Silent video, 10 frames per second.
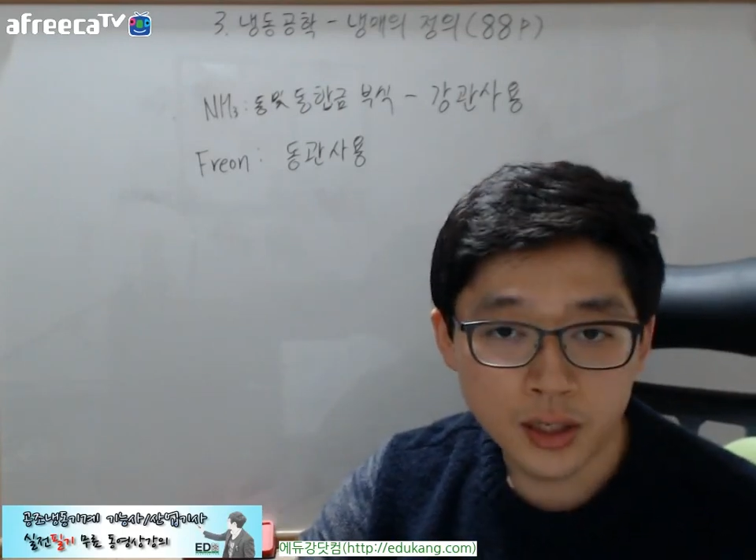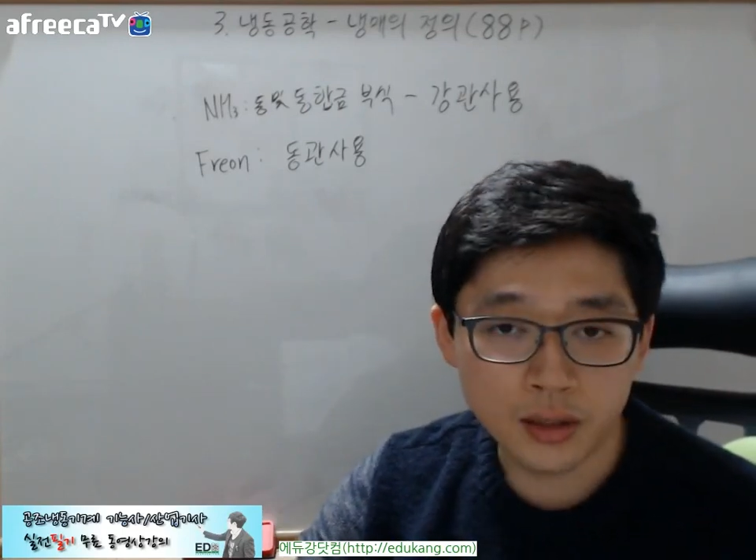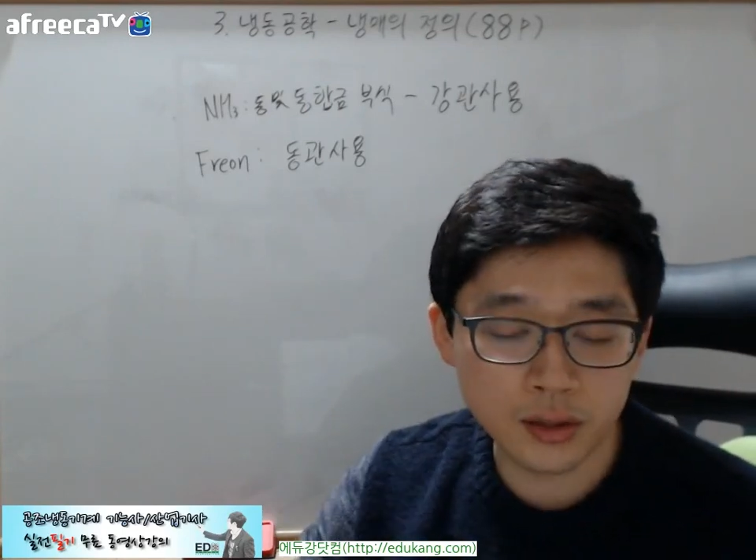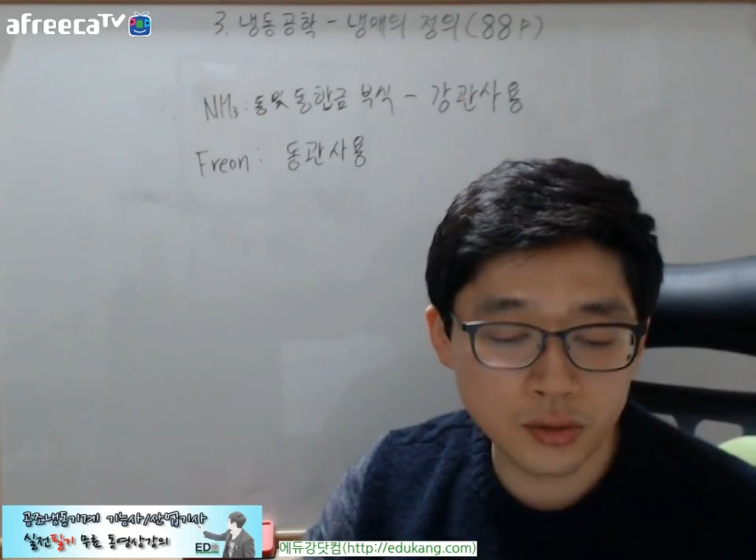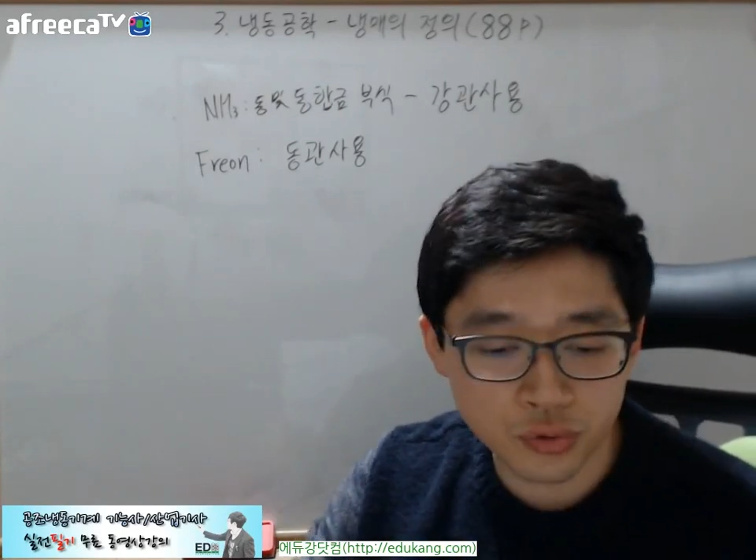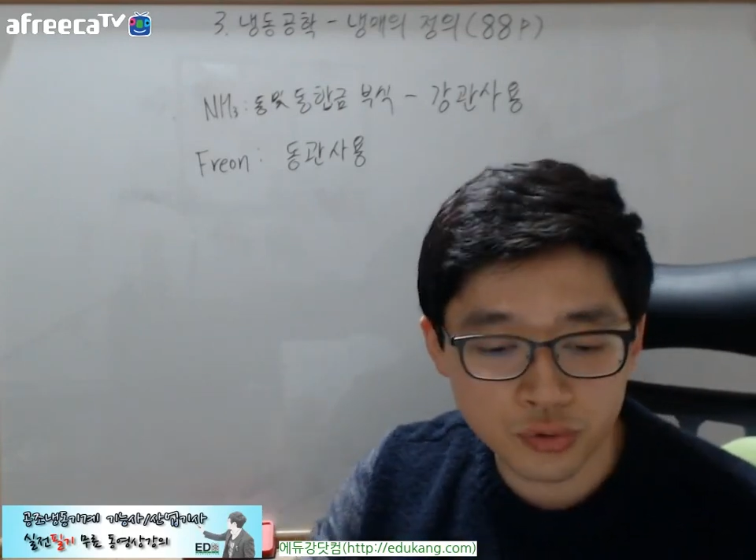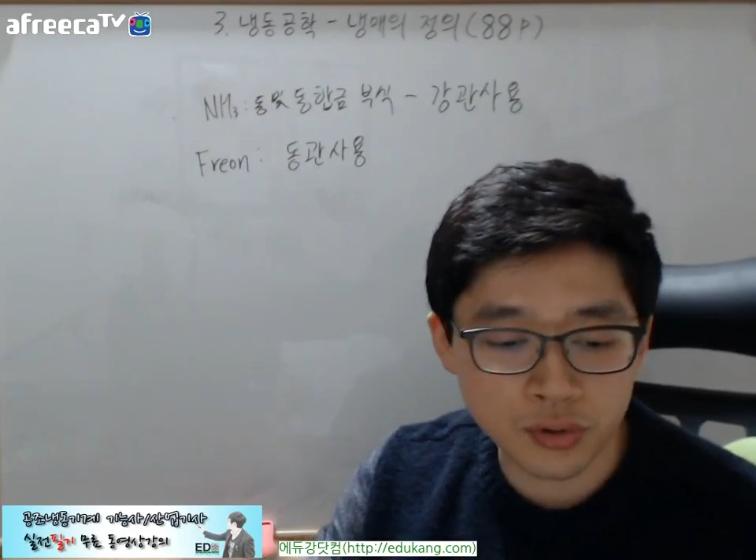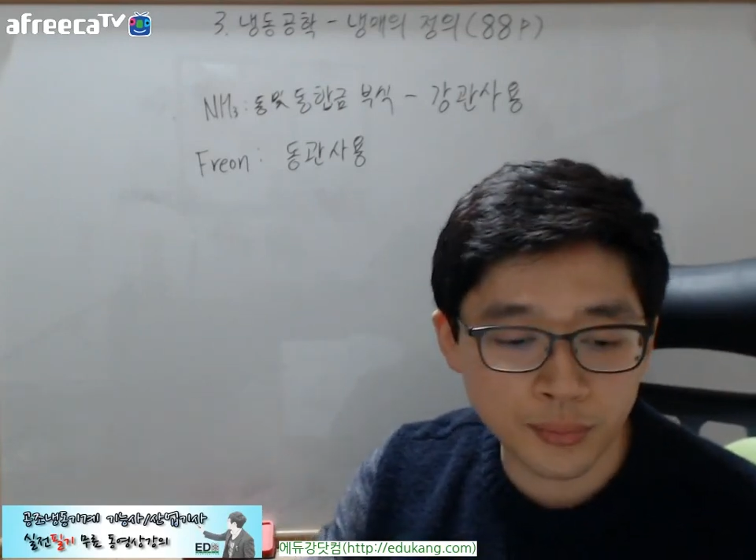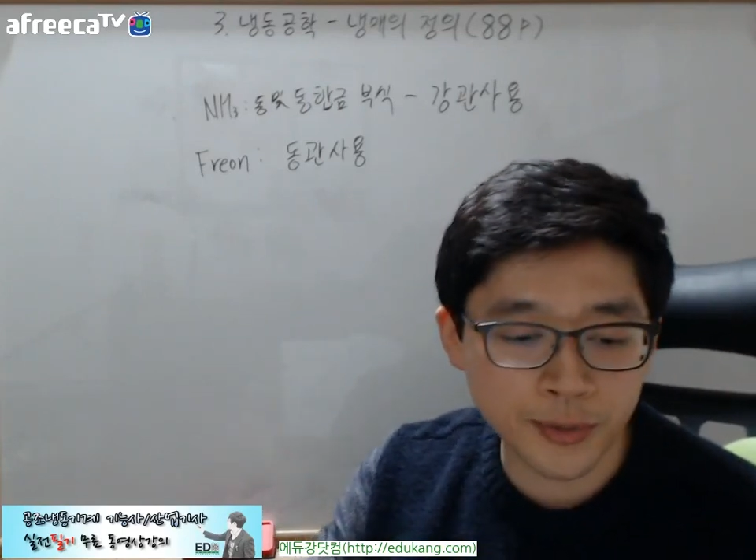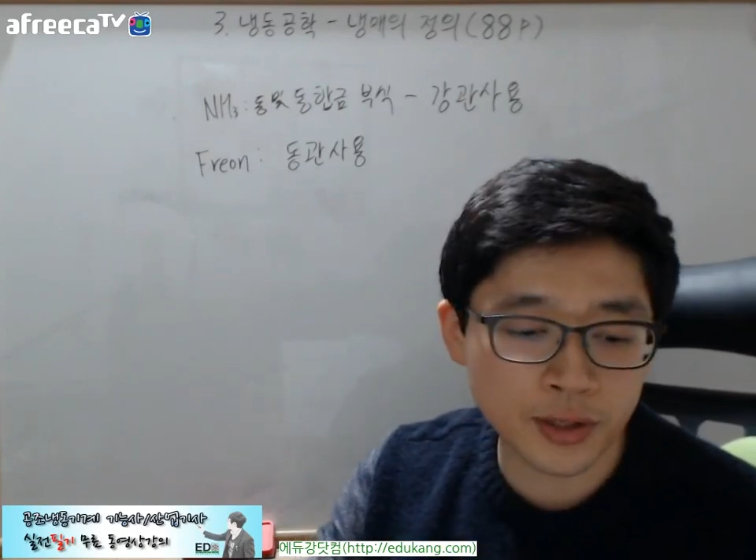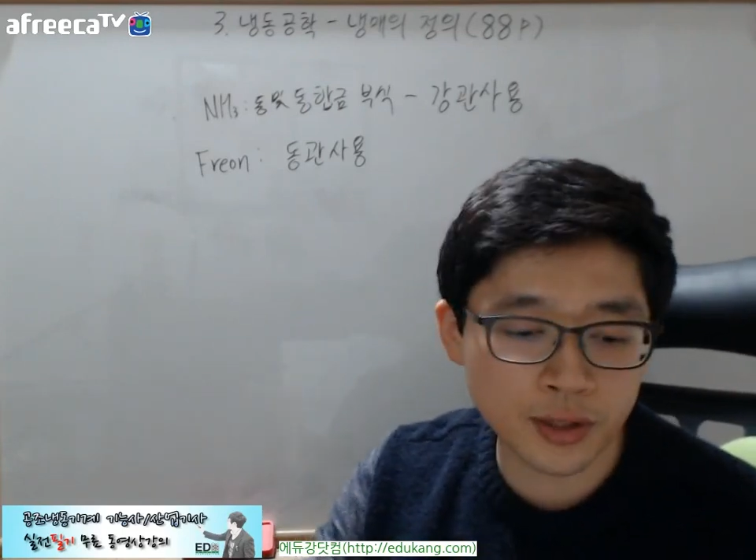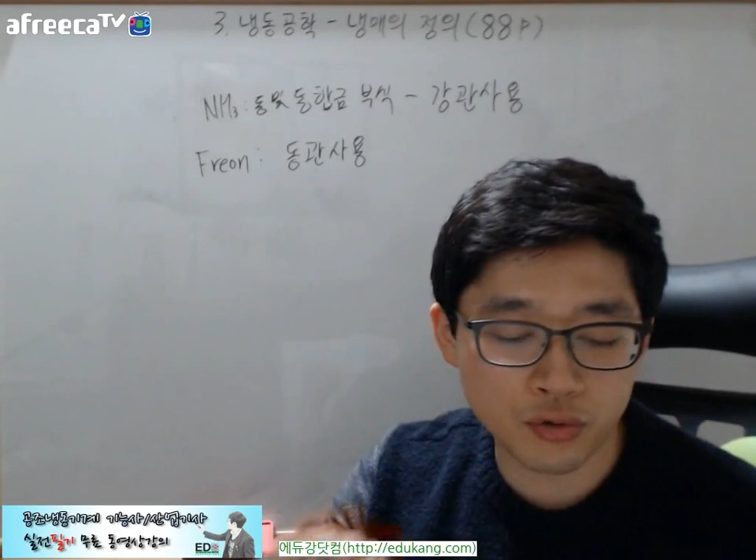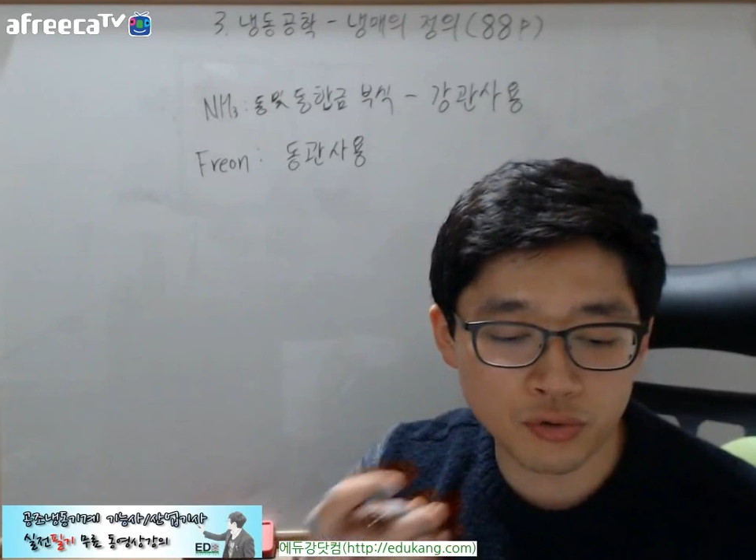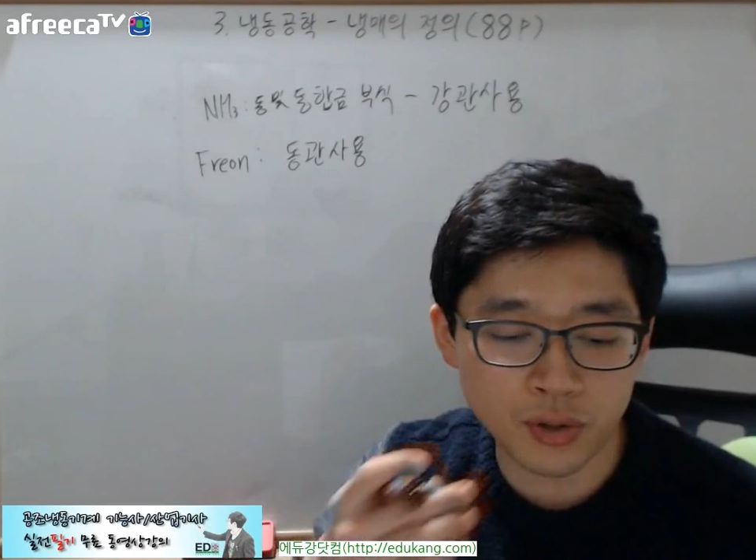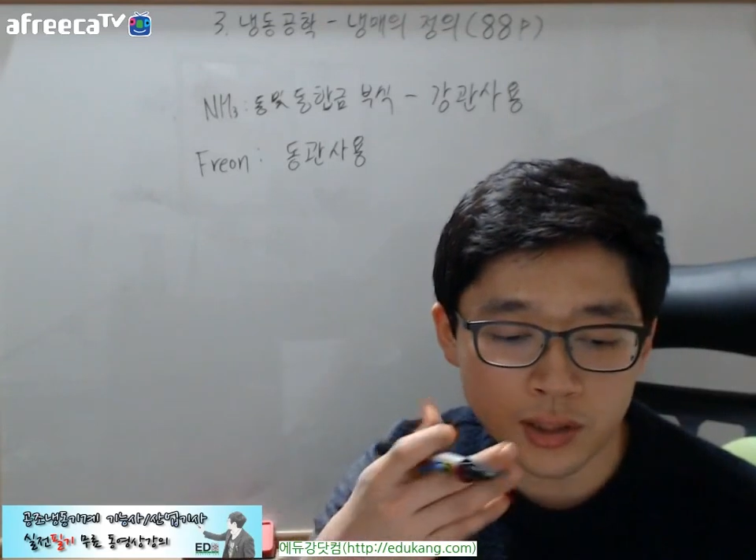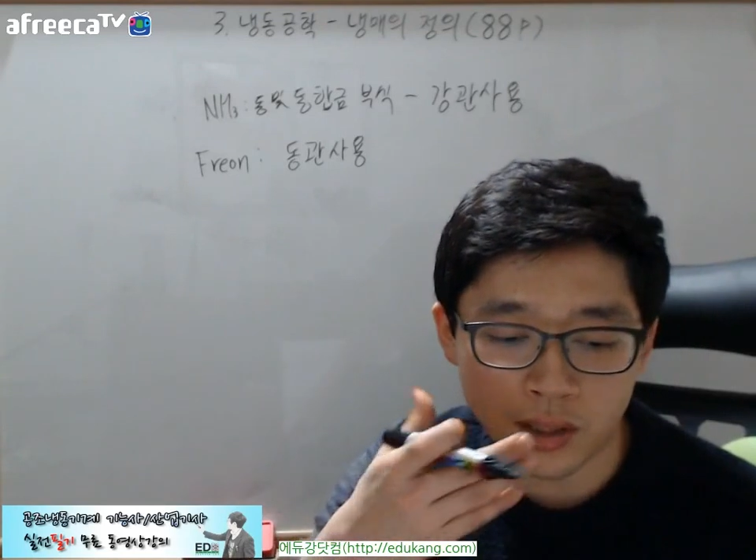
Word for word: 어, 쭉쭉 넘어가는 게 중요하지